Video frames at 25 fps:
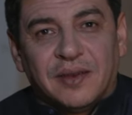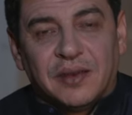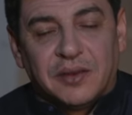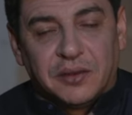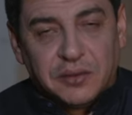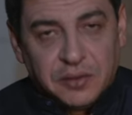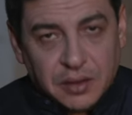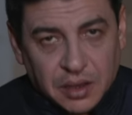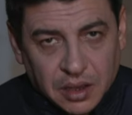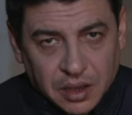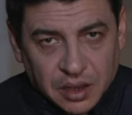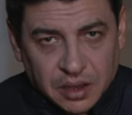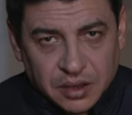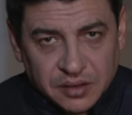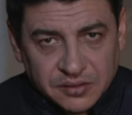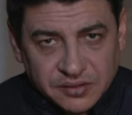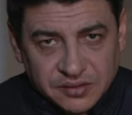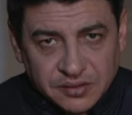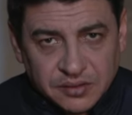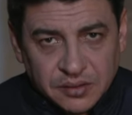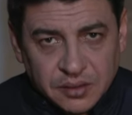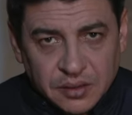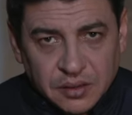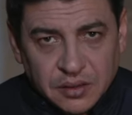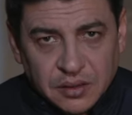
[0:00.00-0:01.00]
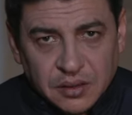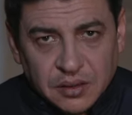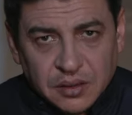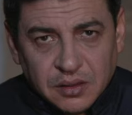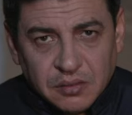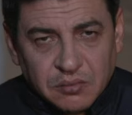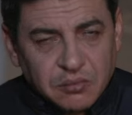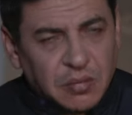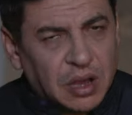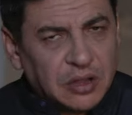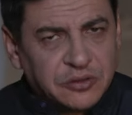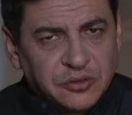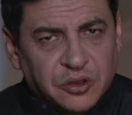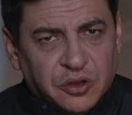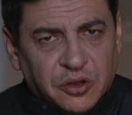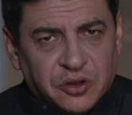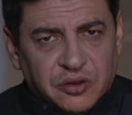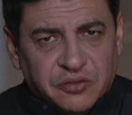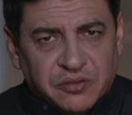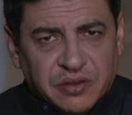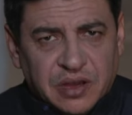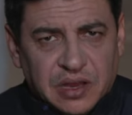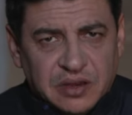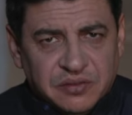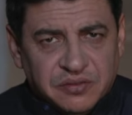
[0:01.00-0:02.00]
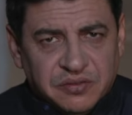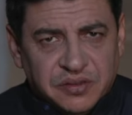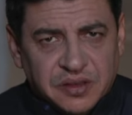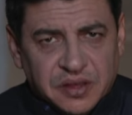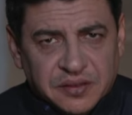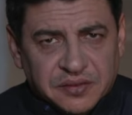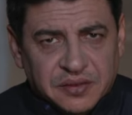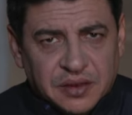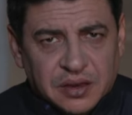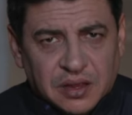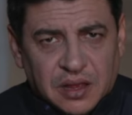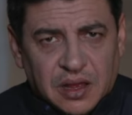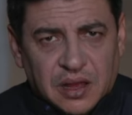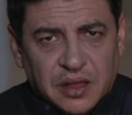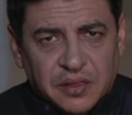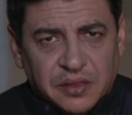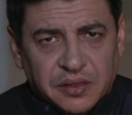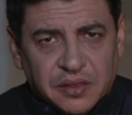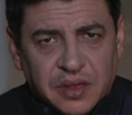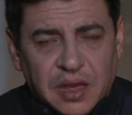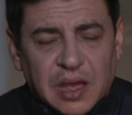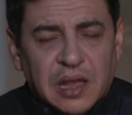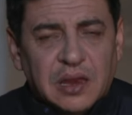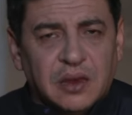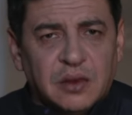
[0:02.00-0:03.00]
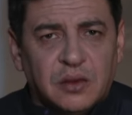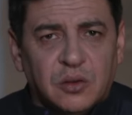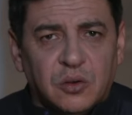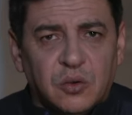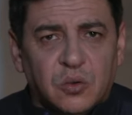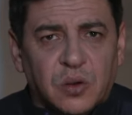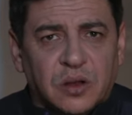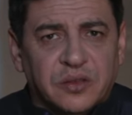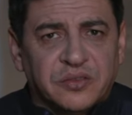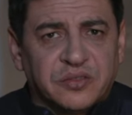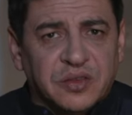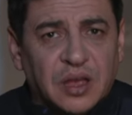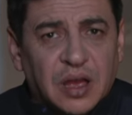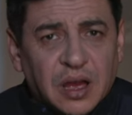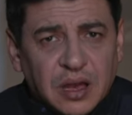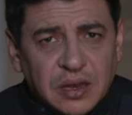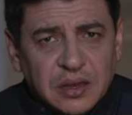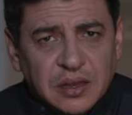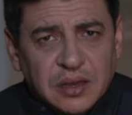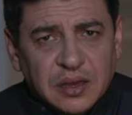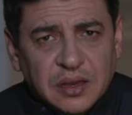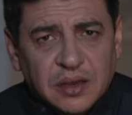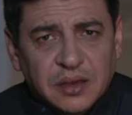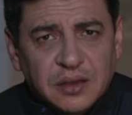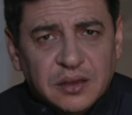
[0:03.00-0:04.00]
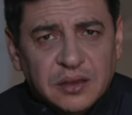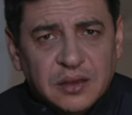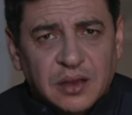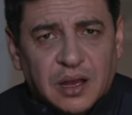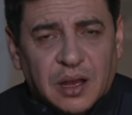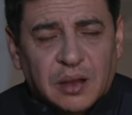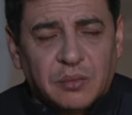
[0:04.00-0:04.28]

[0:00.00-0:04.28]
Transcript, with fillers: الناس ما تعرف خلفية القاضي هل هو صالح